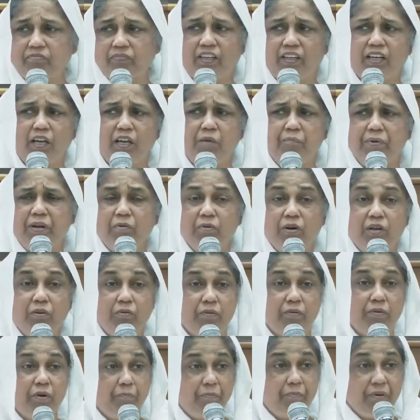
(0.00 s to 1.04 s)
இப்படி ஒரு
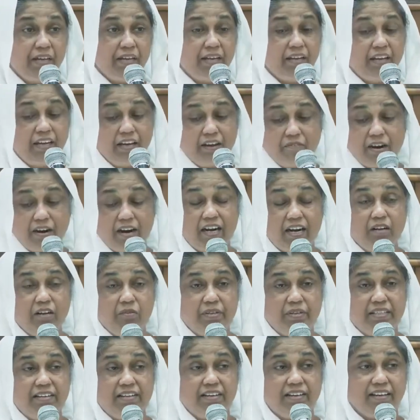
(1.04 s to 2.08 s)
இப்படி நீங்கள்
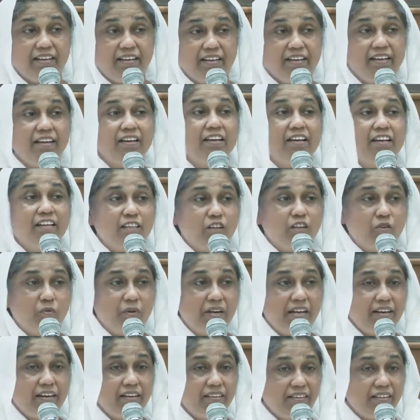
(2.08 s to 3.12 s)
வாழுவதற்கு இந்த
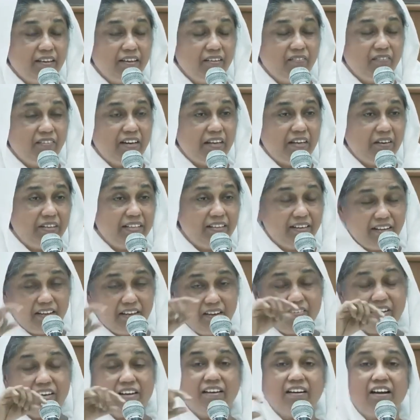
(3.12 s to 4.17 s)
உலகத்தில் வருவதற்கு
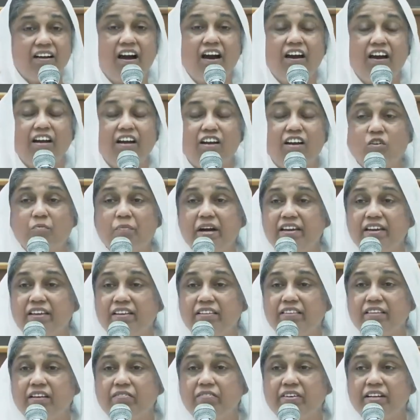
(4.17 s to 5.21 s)
அவர்கள் காரணமாக
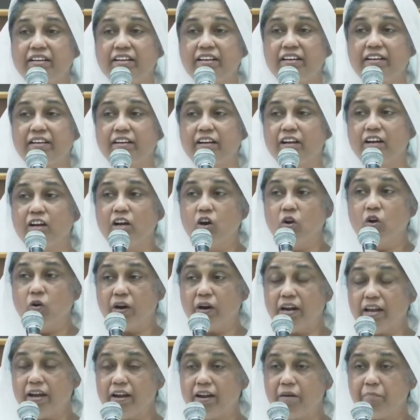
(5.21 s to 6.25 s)
இருந்தவர்கள்
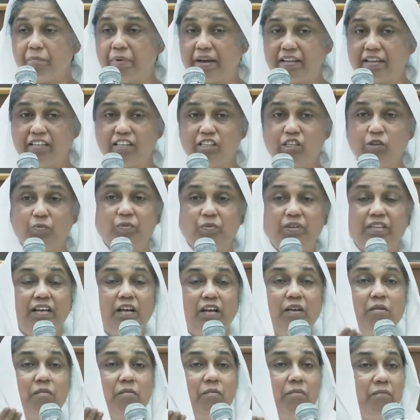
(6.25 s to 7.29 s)
உங்களை பிறந்தது
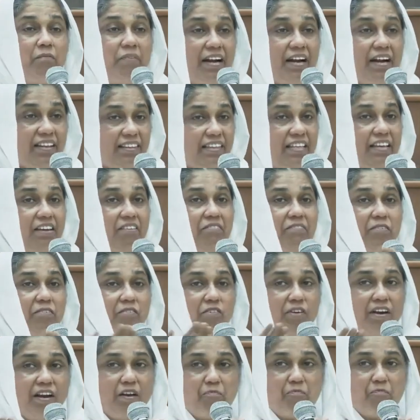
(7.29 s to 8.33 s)
முதல் வளர்த்தி
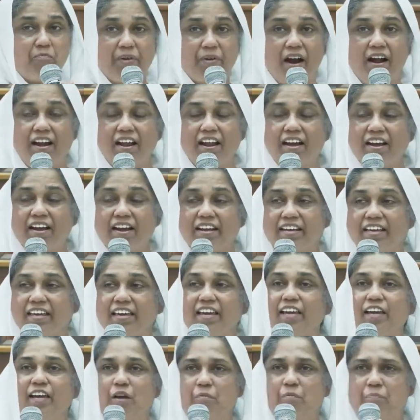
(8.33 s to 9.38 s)
உங்களை ஆளாக்கி
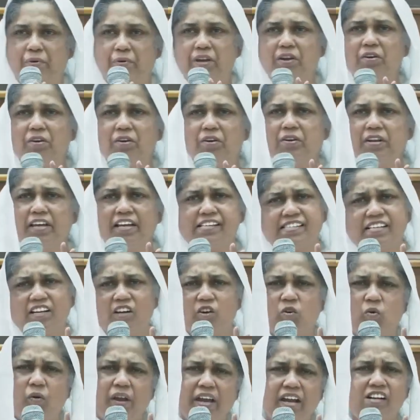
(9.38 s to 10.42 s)
எப்படியோ நீங்கள் சில
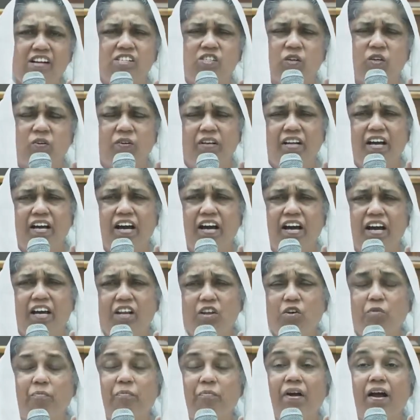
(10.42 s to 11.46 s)
குறைகள் சொன்னாலும்
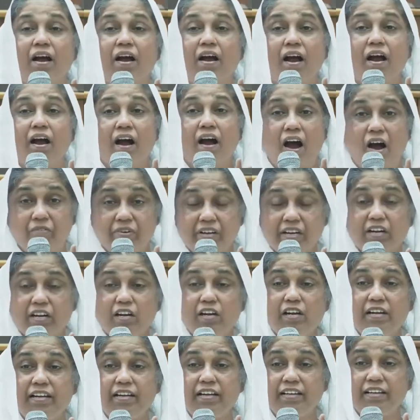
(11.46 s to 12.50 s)
அவர்கள்
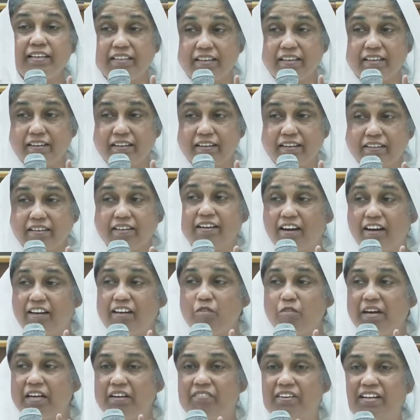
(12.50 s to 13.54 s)
இதற்கு
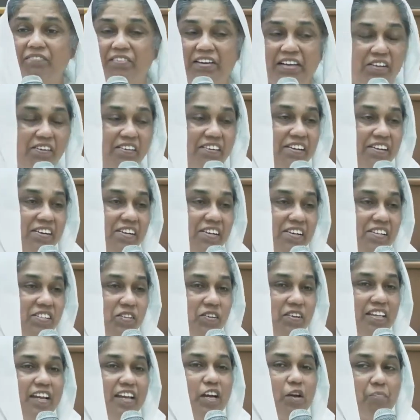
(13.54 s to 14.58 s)
காரணமானவர்கள் வேதம் அதனால்
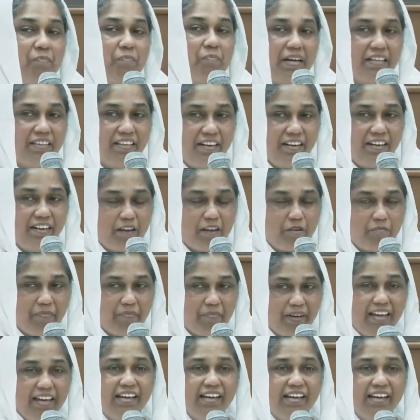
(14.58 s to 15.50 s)
சொல்லுது நீங்கள் பதில் நன்மை